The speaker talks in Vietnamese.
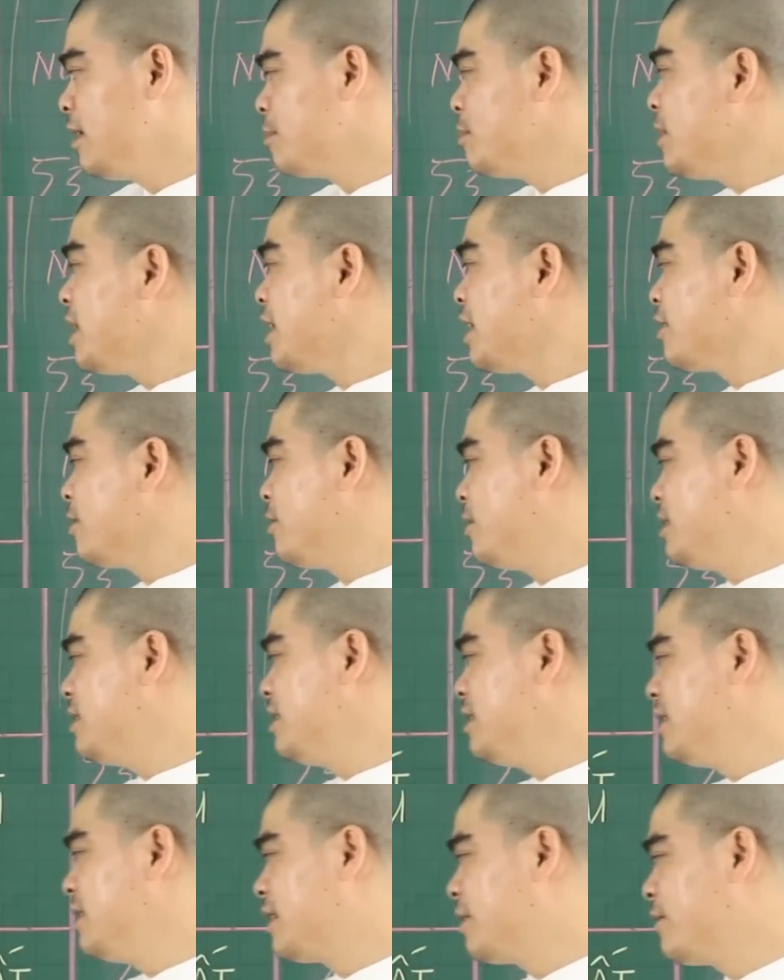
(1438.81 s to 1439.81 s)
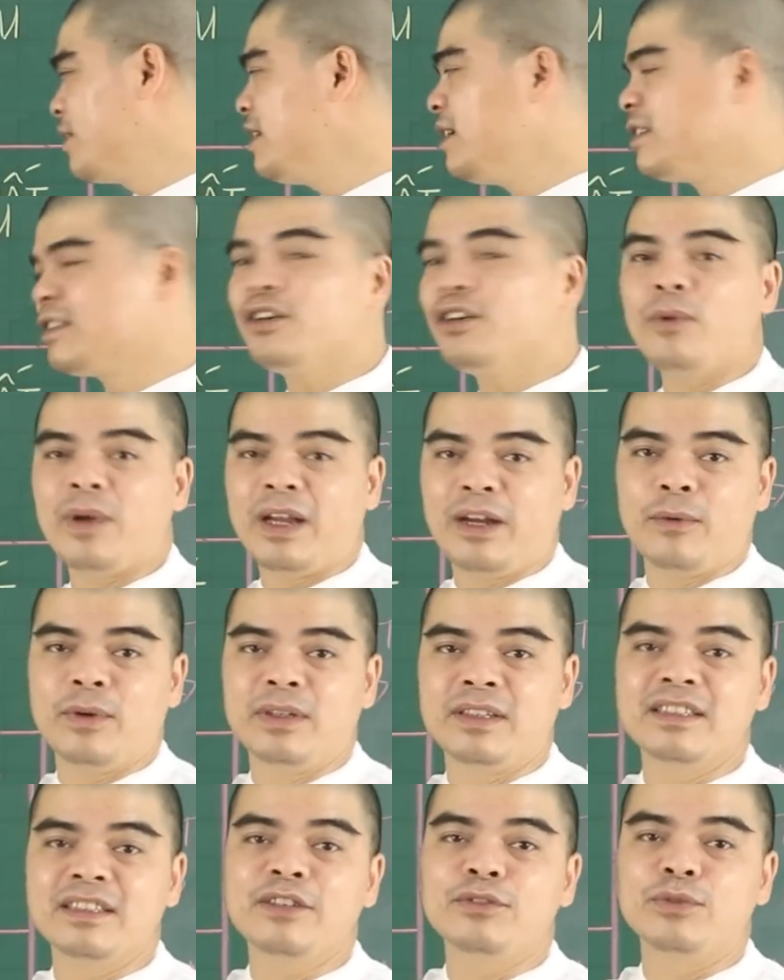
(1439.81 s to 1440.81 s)
Bên cạnh đó thì cái vấn đề sức khỏe của
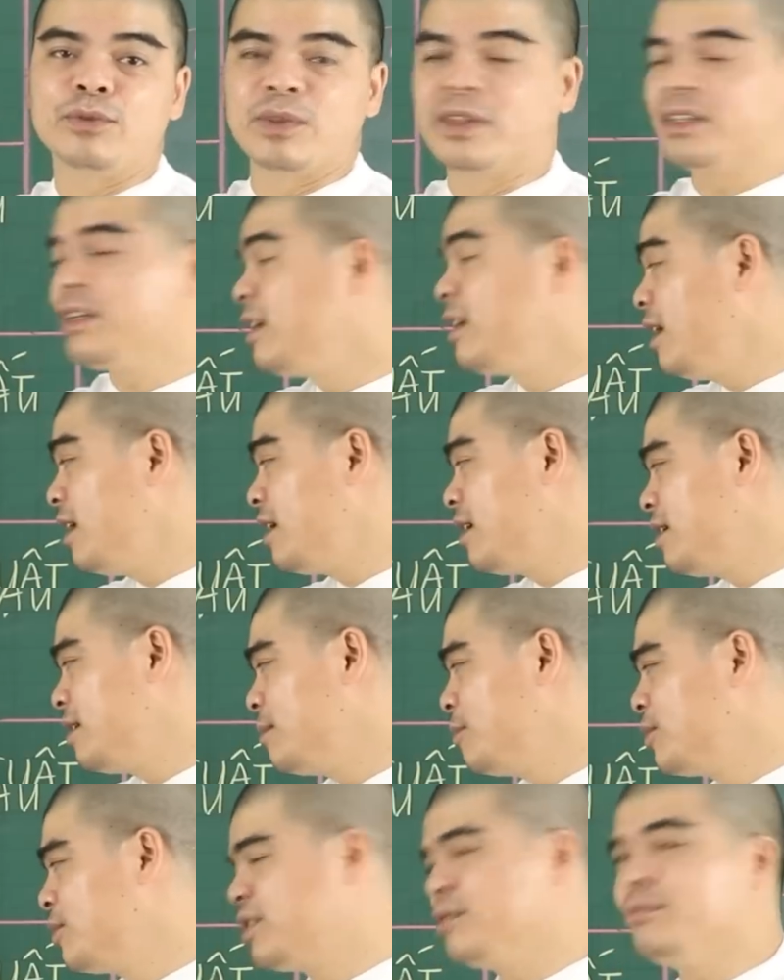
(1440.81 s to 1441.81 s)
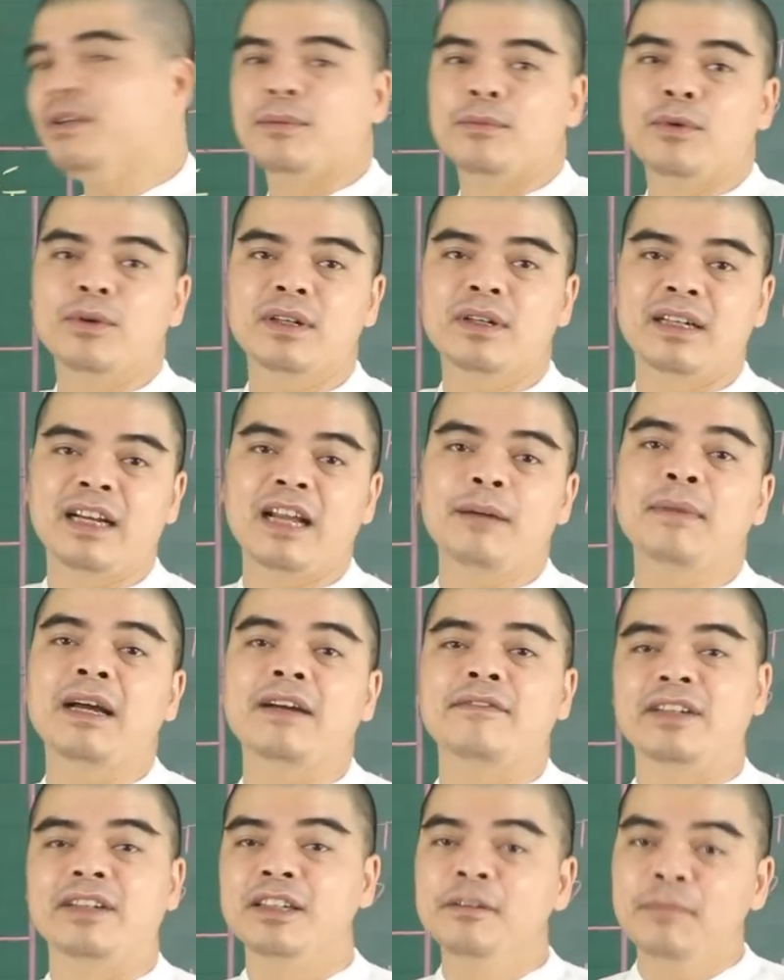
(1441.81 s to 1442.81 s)
những gia chủ Tân Hợi 1971 nam
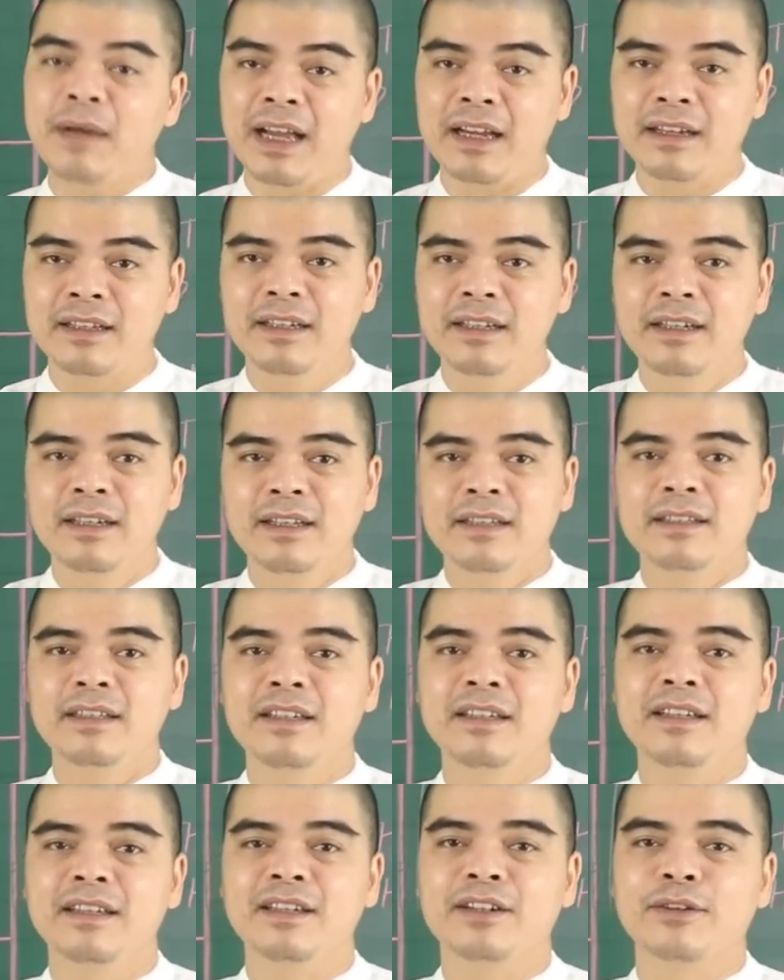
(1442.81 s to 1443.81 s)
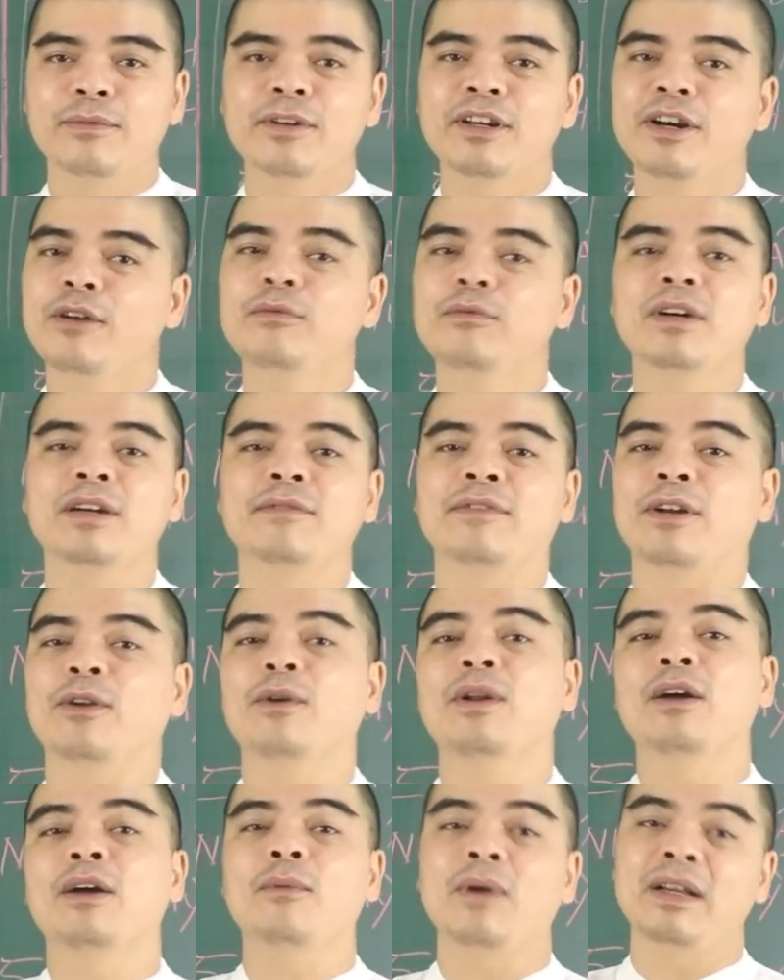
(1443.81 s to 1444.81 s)
mạng và nữ mạng thì cũng không cần phải
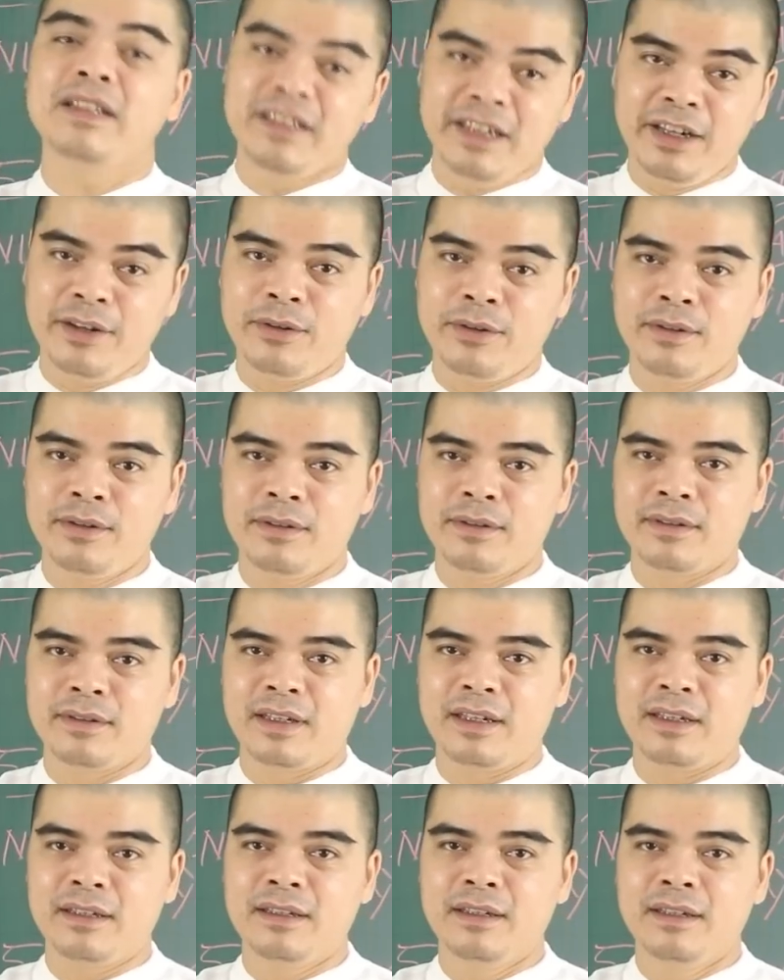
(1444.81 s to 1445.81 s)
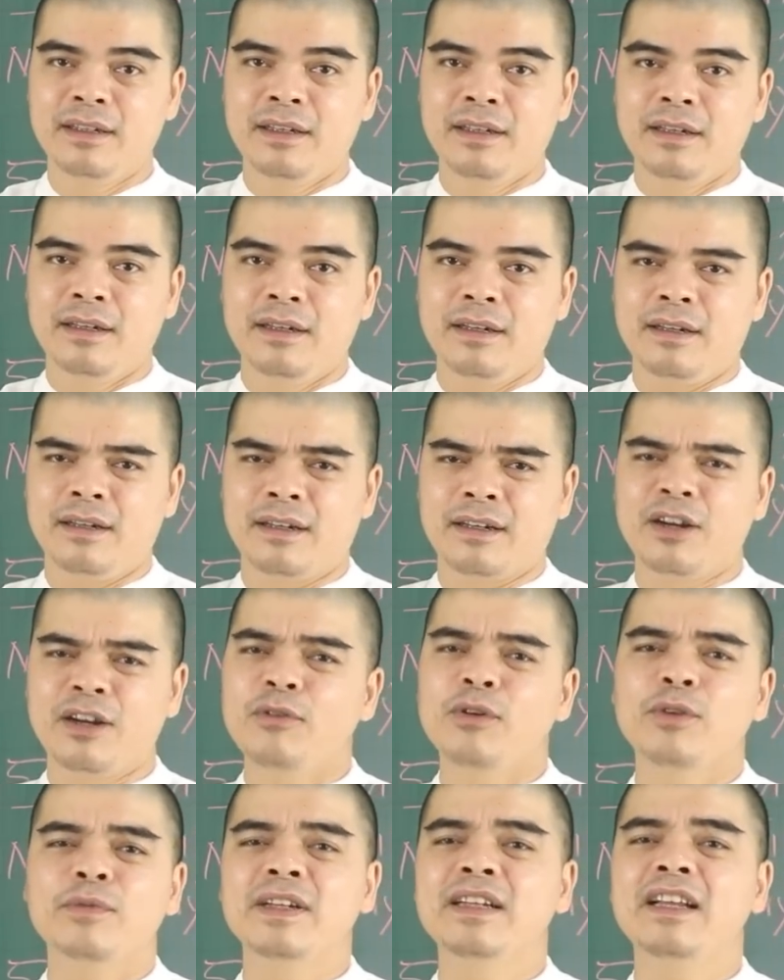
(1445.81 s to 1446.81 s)
lo lắng quá nhiều. Đấy.
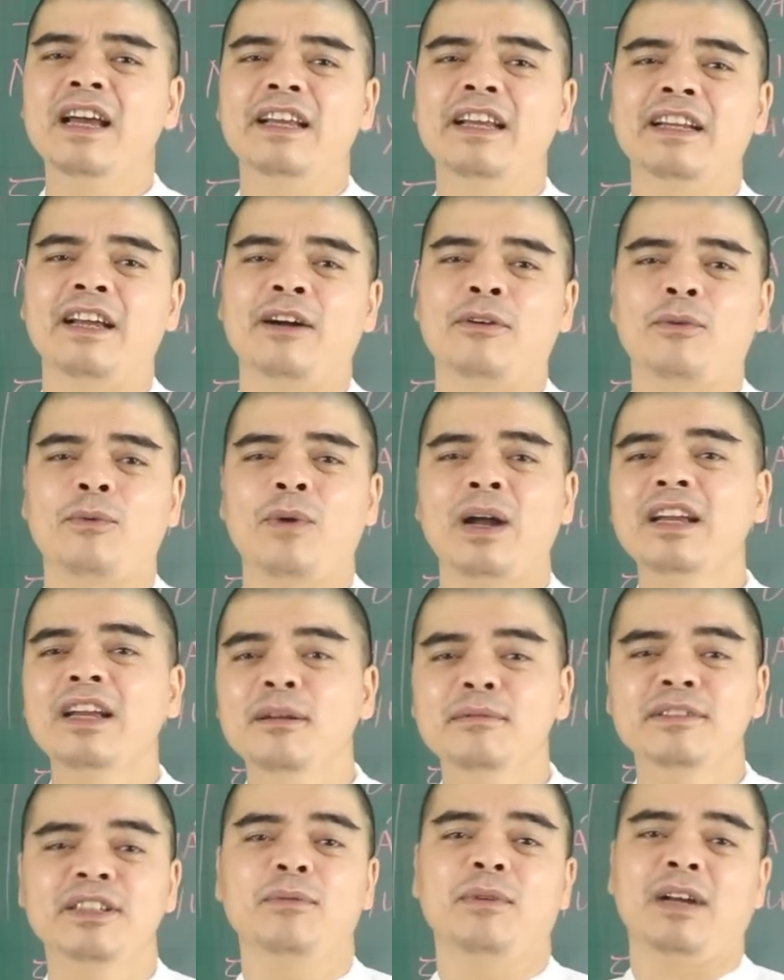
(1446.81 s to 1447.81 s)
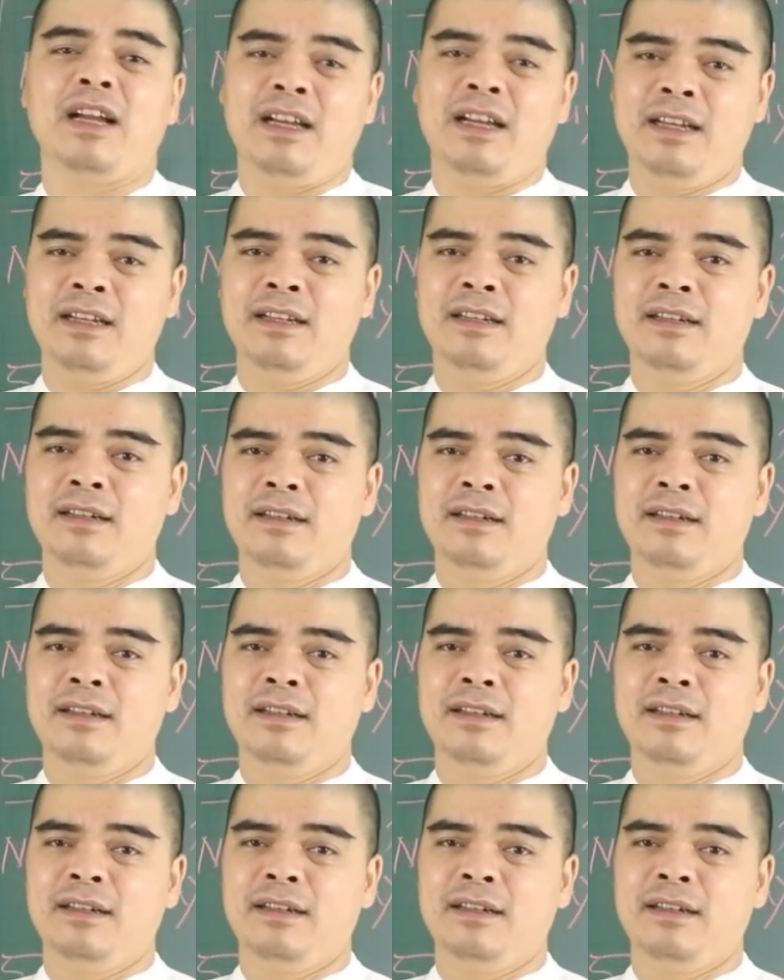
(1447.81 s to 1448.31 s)
Không có vấn đề nào quá nghiêm trọng cả.